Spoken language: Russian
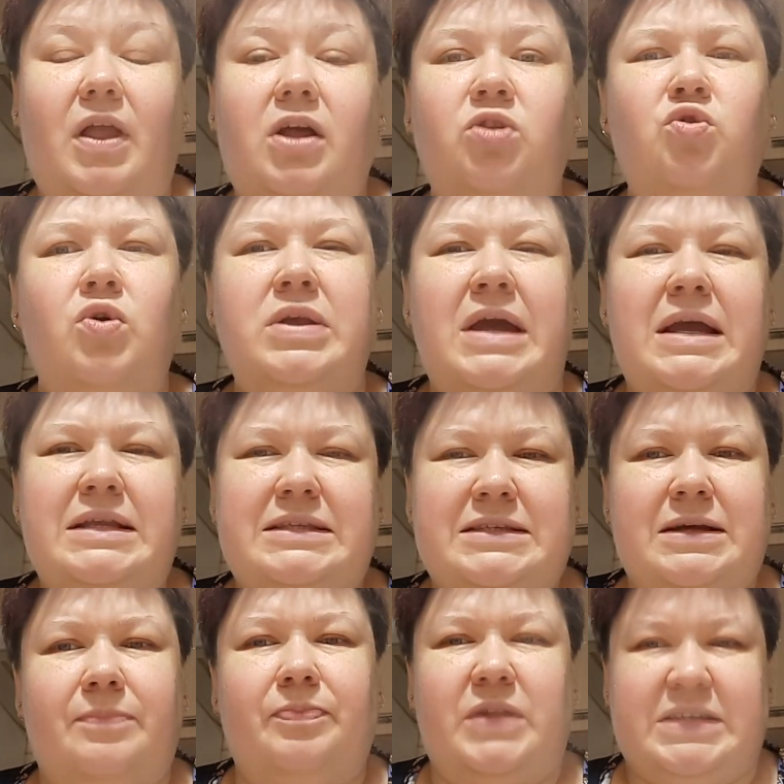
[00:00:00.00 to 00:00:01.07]
Но
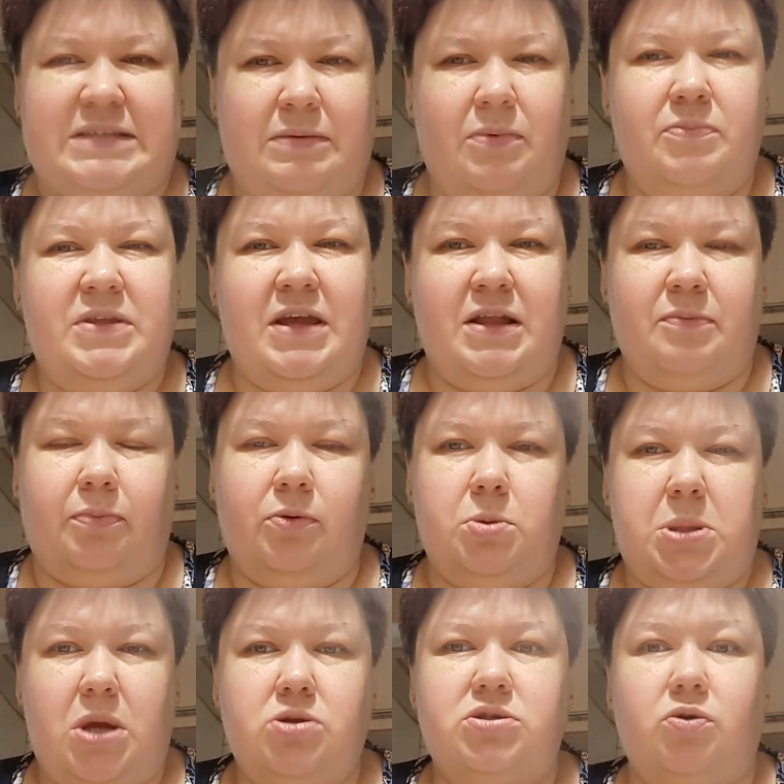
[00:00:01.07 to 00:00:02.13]
яйца на самом деле
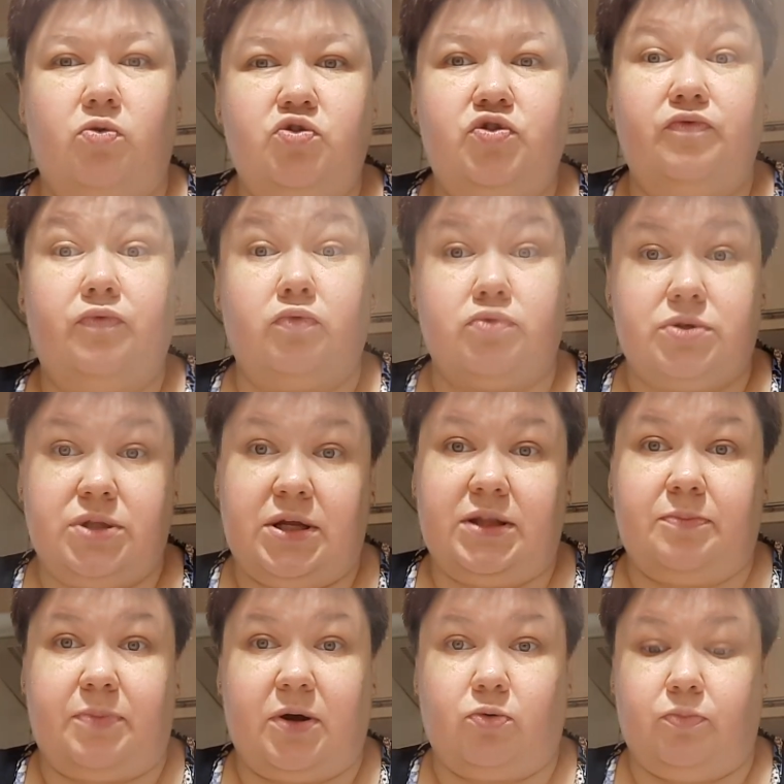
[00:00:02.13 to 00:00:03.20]
получаются очень вкусные
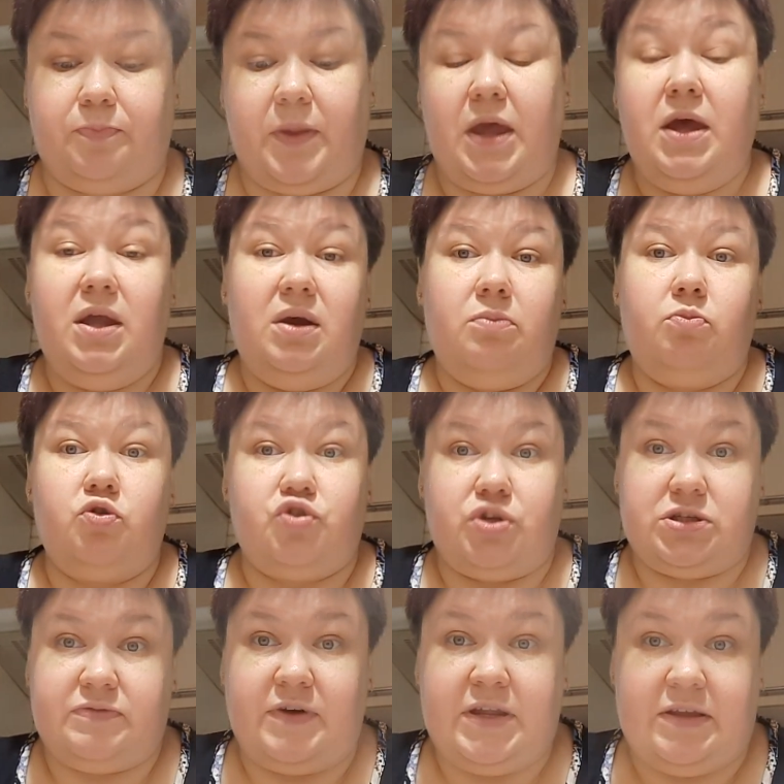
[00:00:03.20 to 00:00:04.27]
на пару. Можно
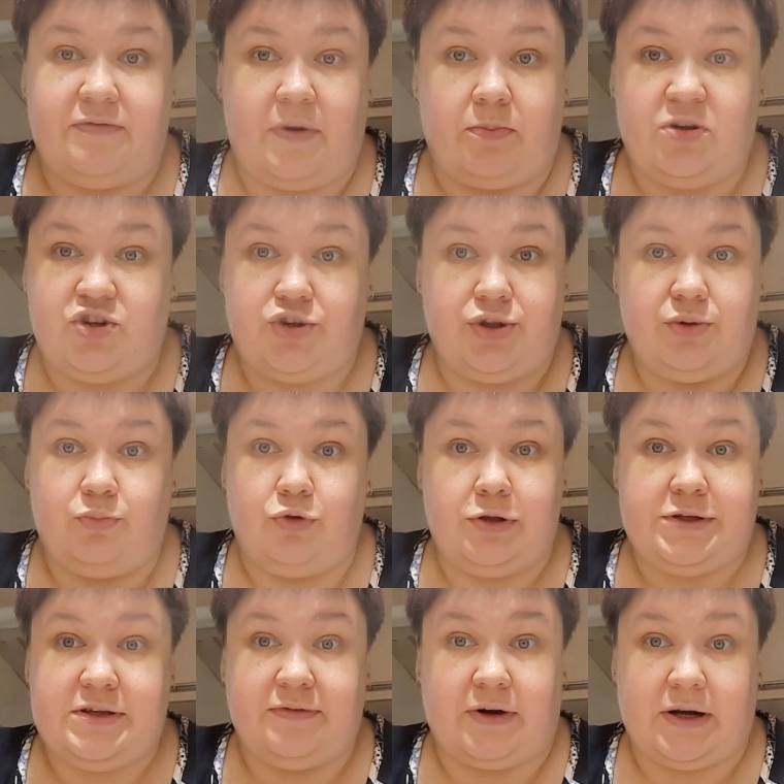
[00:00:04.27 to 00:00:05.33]
сварить в обычной
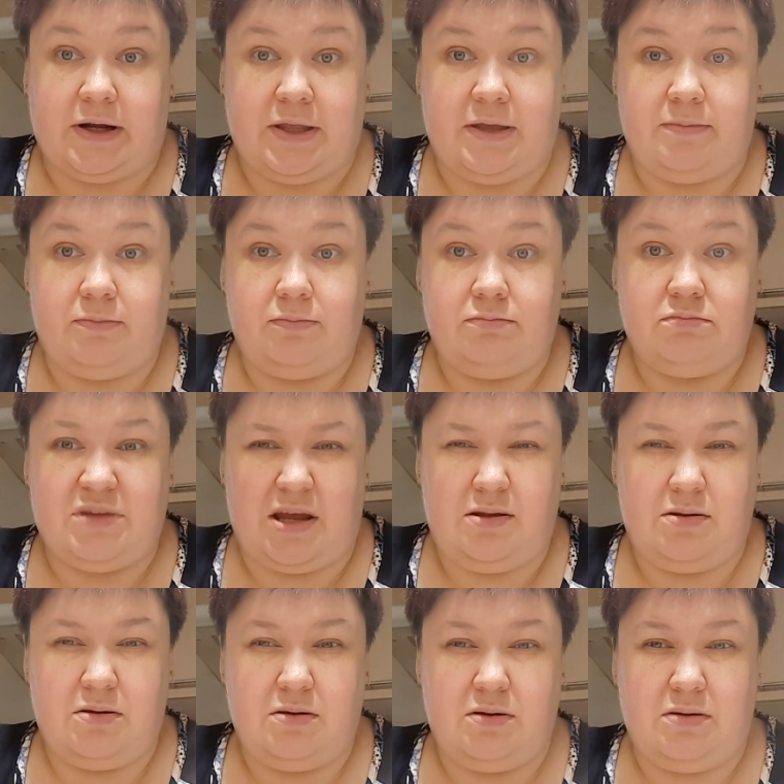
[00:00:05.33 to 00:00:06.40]
мультиварке,
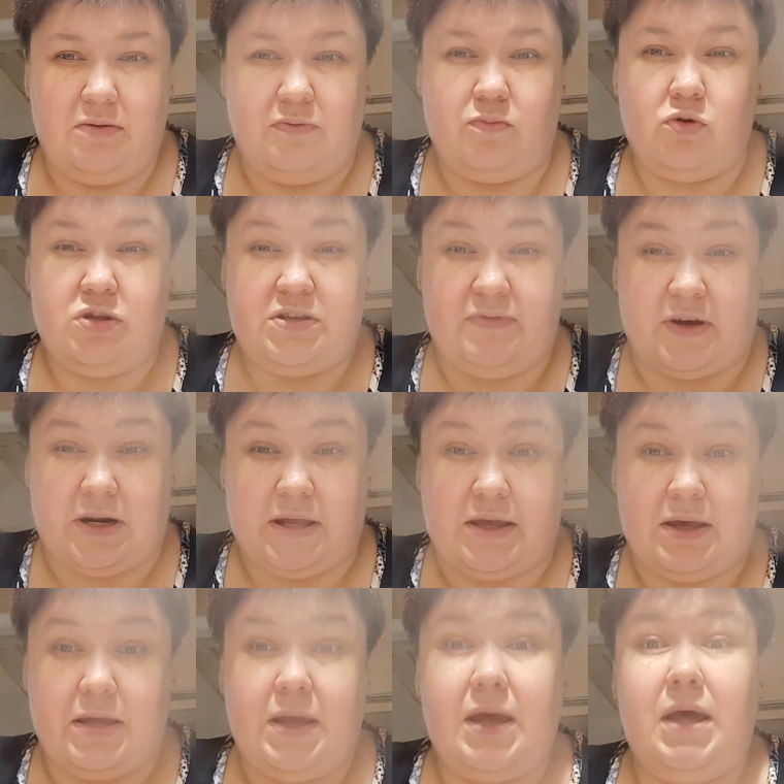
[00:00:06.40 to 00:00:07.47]
да, в мультиварке.